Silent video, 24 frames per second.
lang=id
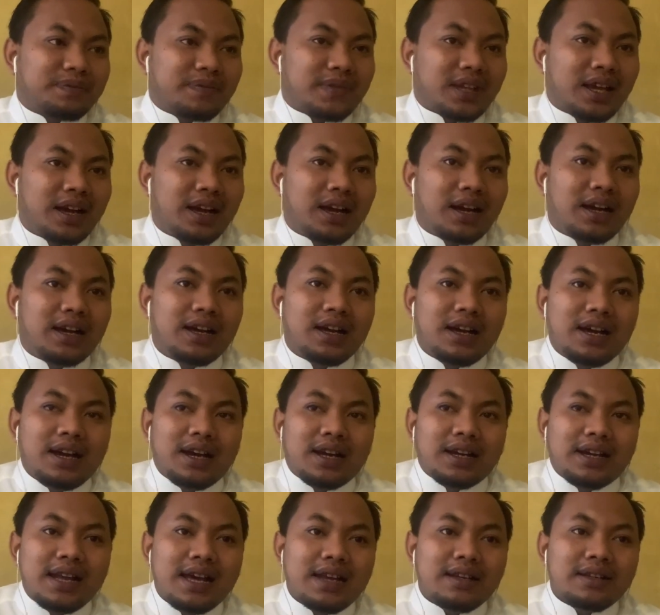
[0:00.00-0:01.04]
Nah,
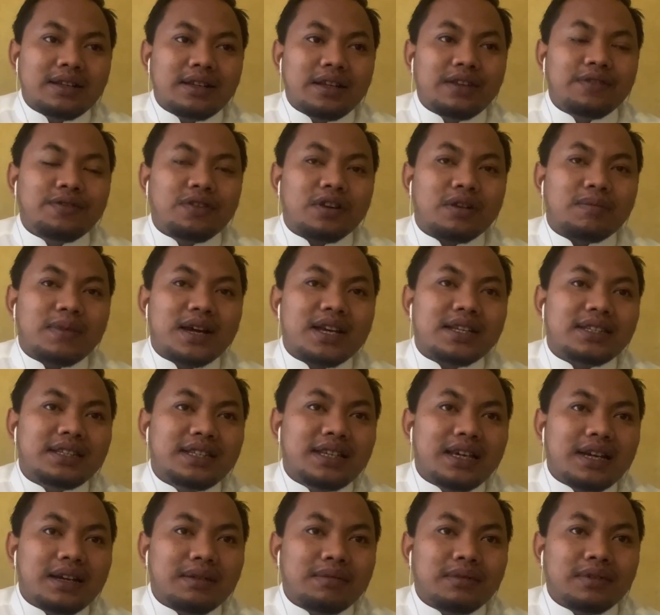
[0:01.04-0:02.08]
dan
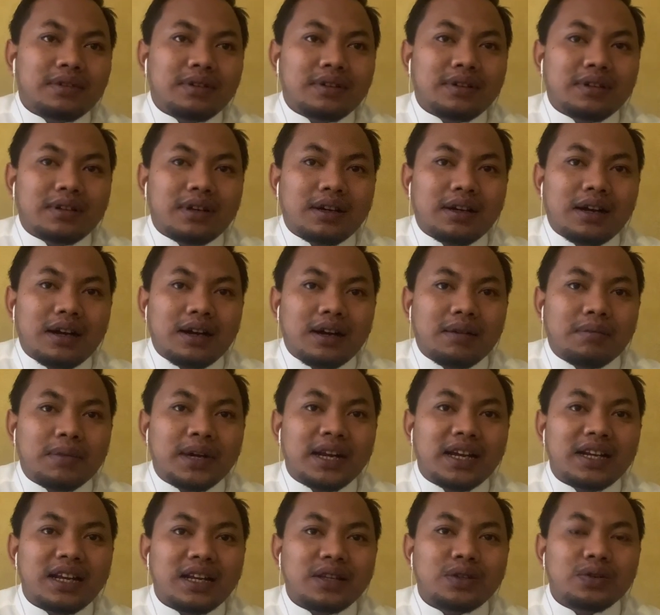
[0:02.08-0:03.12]
informasi yang
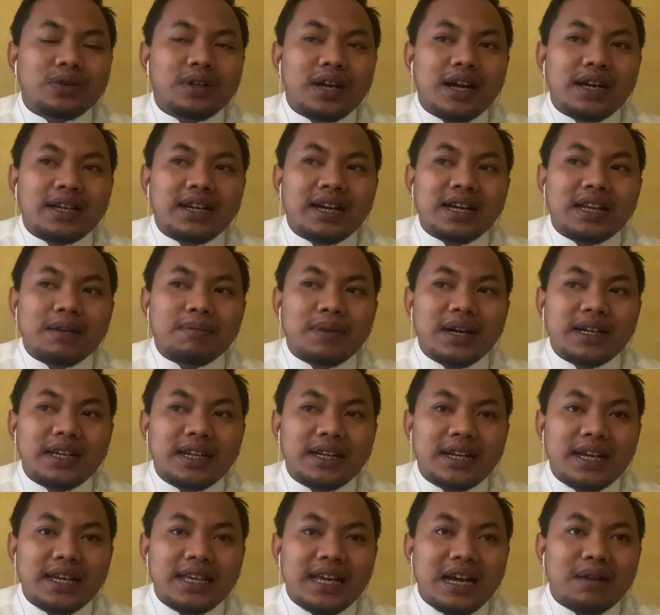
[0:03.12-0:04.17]
beredar juga dari
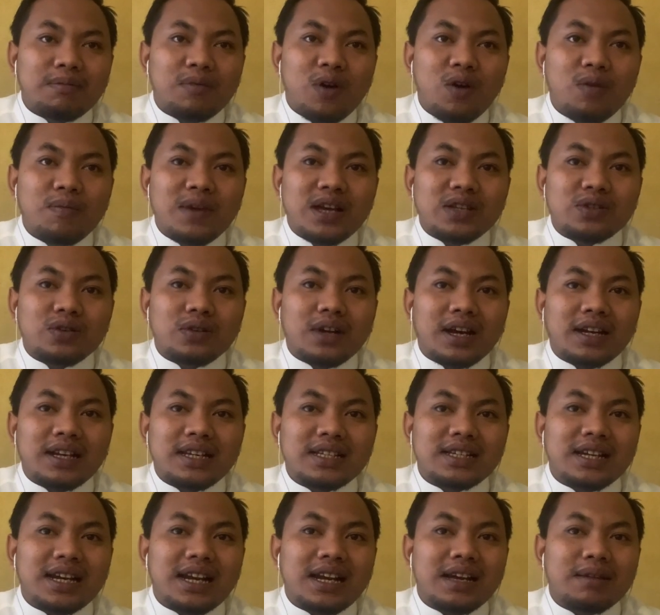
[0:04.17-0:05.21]
Madinah yang mau masuk karena
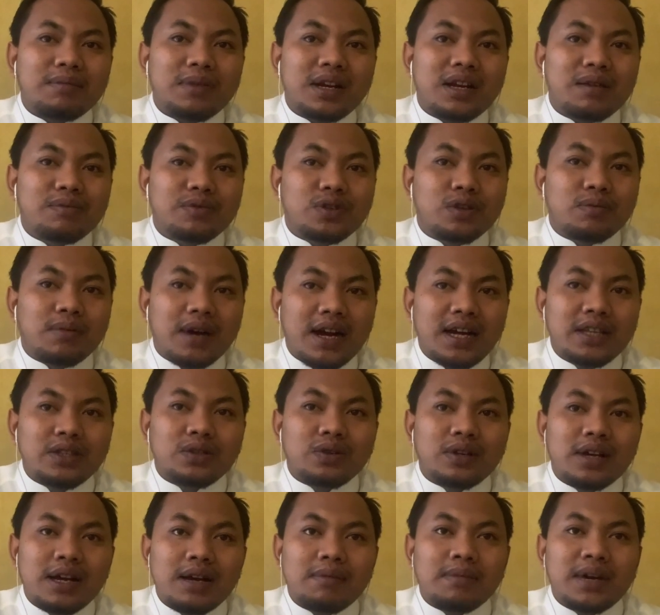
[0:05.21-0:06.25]
sekarang malam Jumat
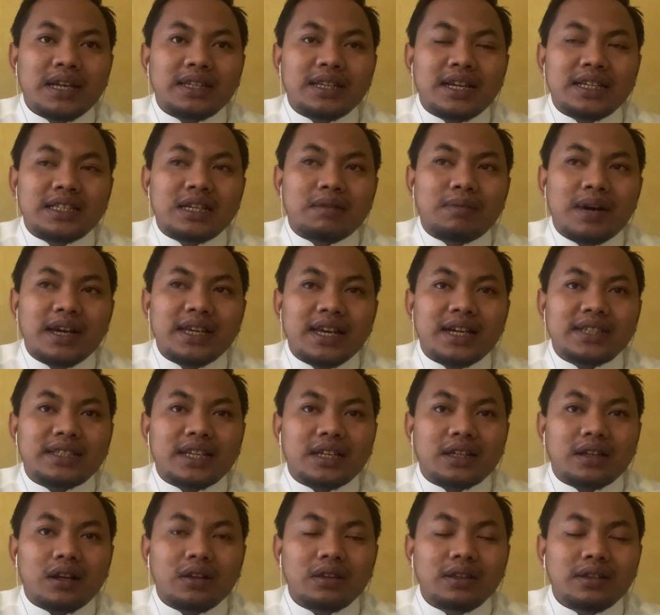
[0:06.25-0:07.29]
juga banyak jemaah yang
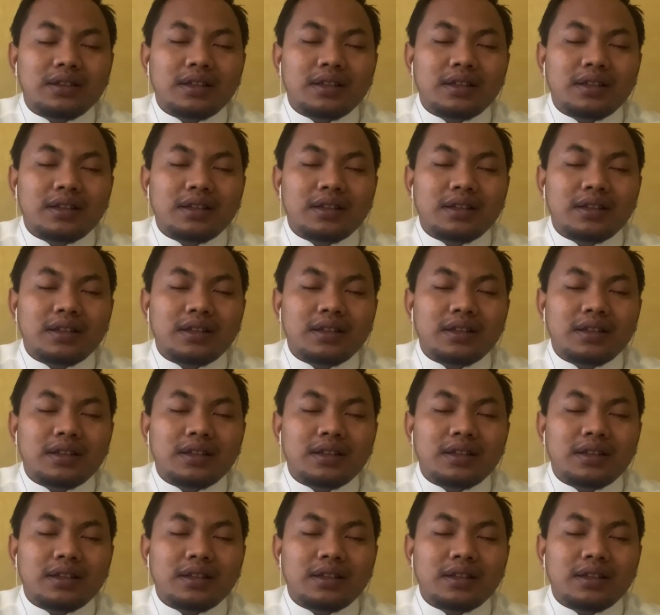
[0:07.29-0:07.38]
check out